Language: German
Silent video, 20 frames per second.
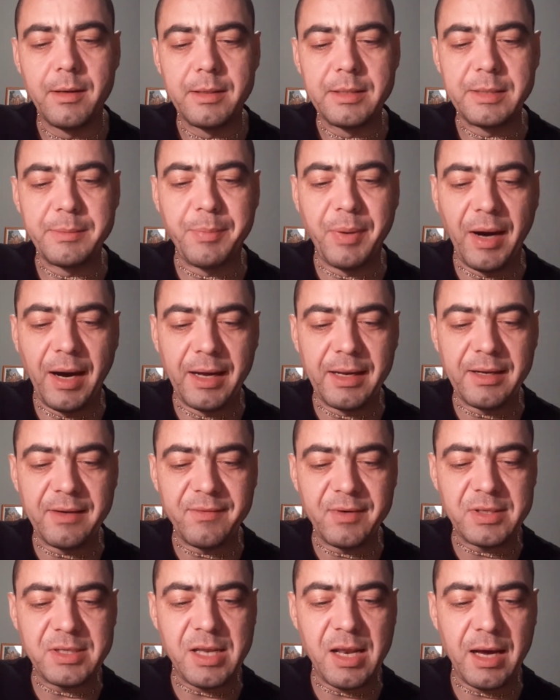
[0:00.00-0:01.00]
Die
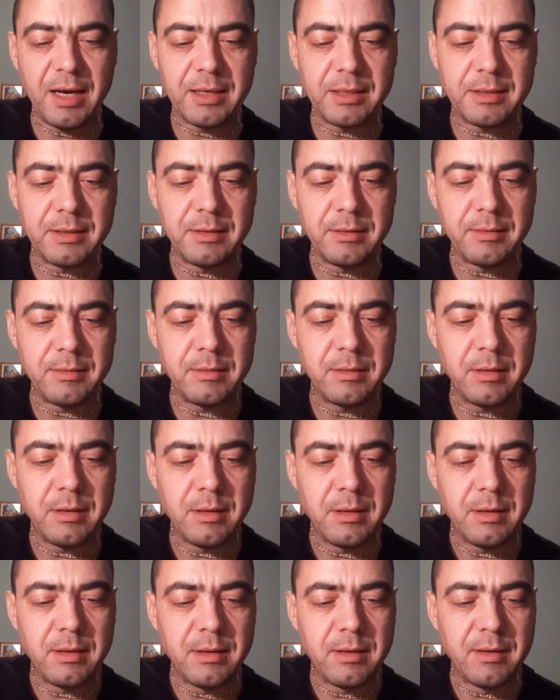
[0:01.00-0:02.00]
Pandavas lachten
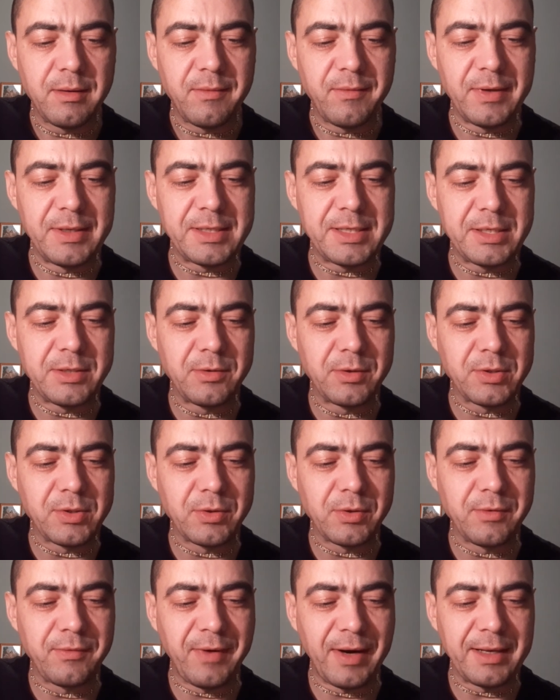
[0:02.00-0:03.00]
wenn sie nur
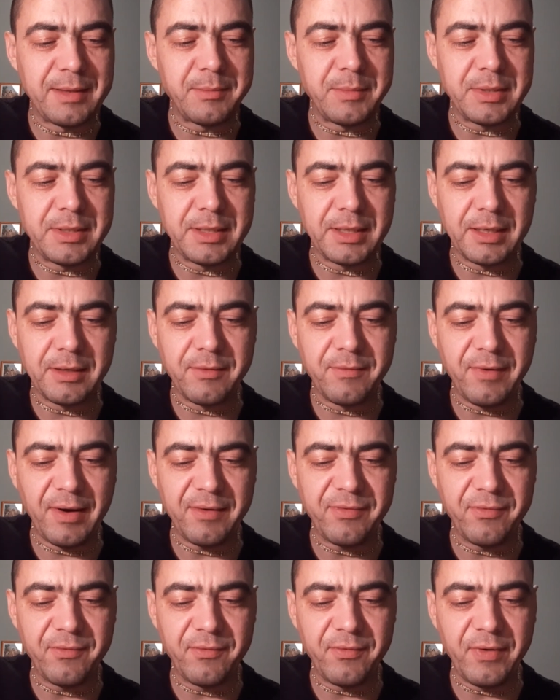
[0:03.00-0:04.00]
so gewandt mit ihren
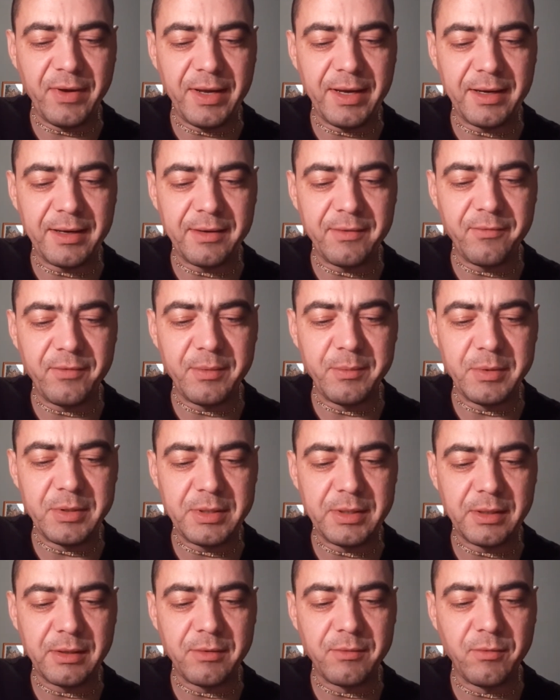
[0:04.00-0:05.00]
Waffen wären wie mit
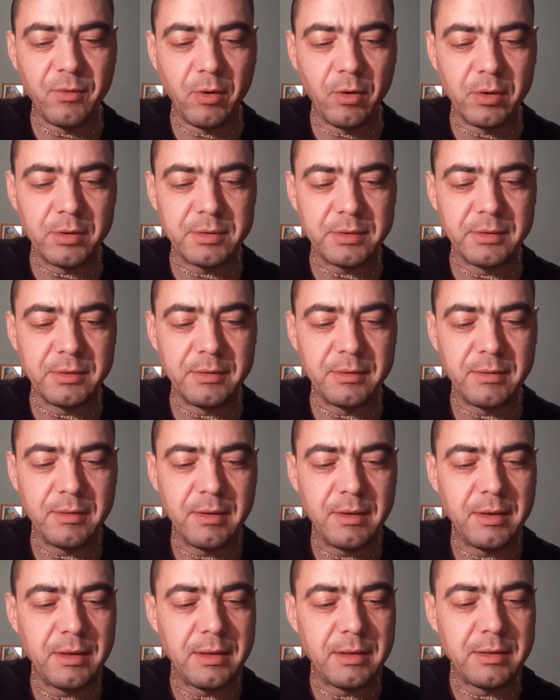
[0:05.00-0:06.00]
ihren Worten,
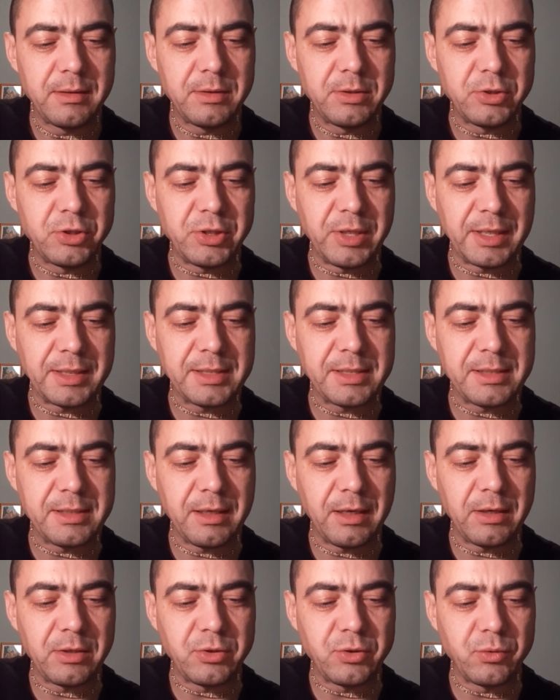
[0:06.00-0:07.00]

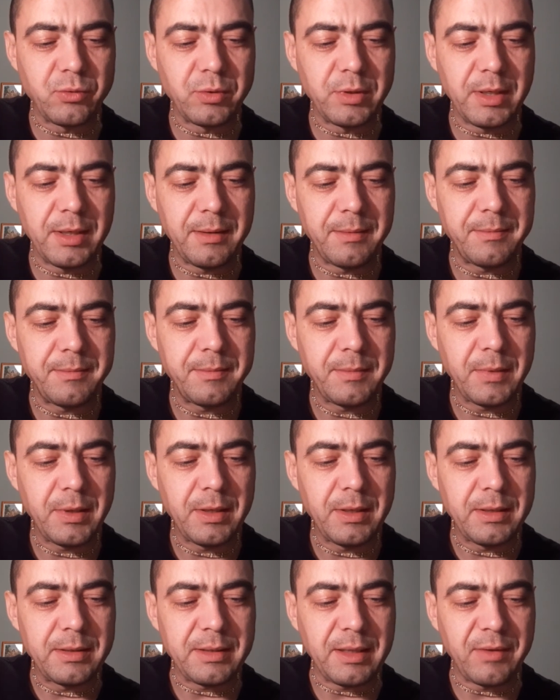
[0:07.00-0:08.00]
scherzte Arjuna.
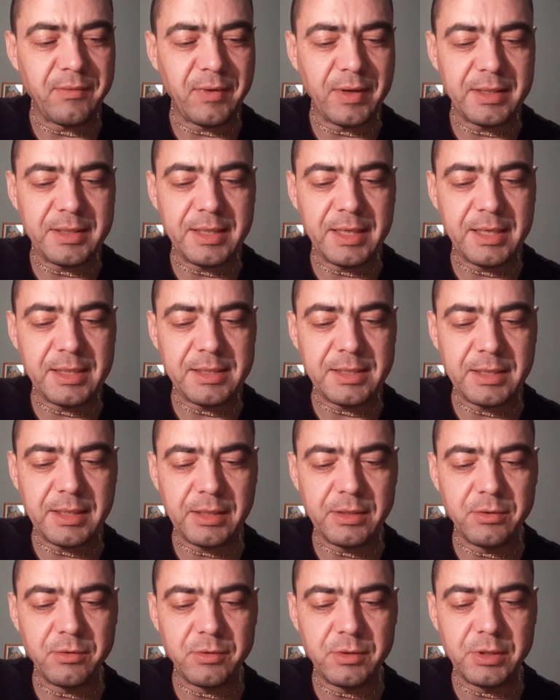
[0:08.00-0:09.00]
Dann wandte er sich
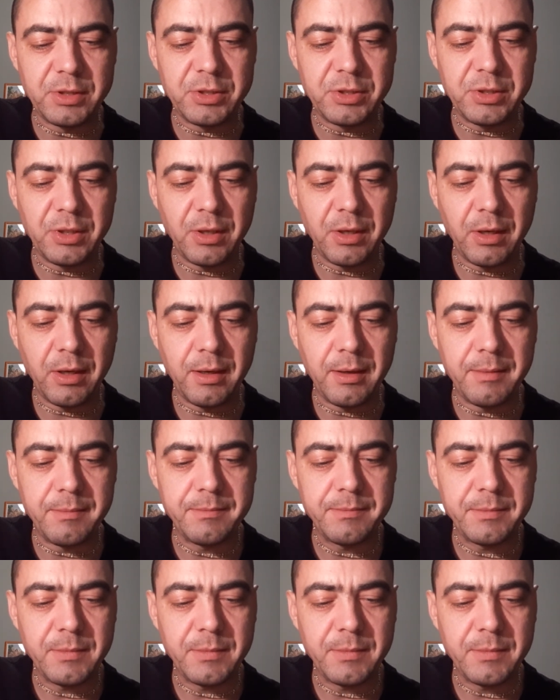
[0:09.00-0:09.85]
an Yudhishthira.